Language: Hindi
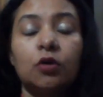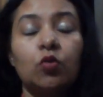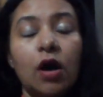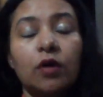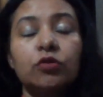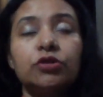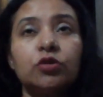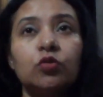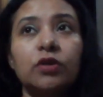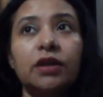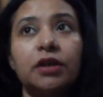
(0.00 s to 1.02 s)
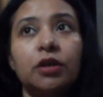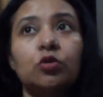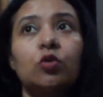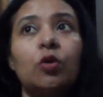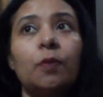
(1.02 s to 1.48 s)
हुआ कुछ यूँ कि ये
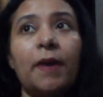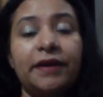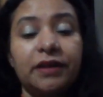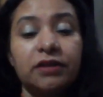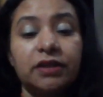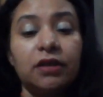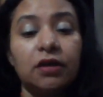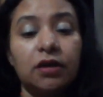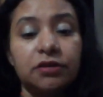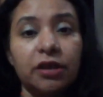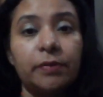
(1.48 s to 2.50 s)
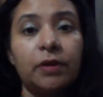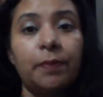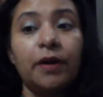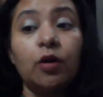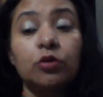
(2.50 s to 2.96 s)
दोनों बैठे थे टेबल
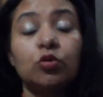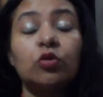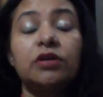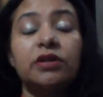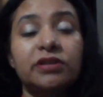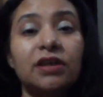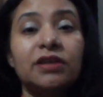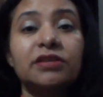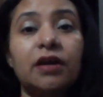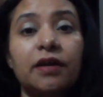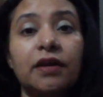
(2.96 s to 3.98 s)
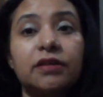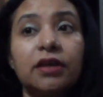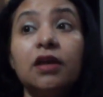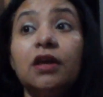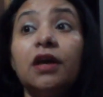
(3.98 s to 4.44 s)
पर और दोनों डिस्कस कर रहे
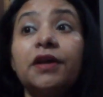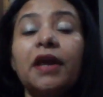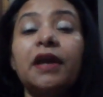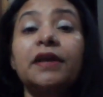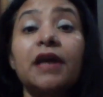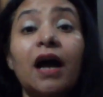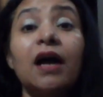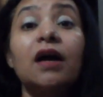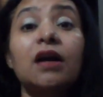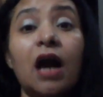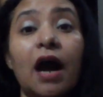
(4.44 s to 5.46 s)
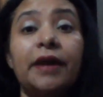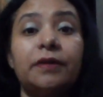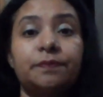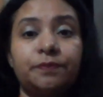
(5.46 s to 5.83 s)
थे कि क्या खाएं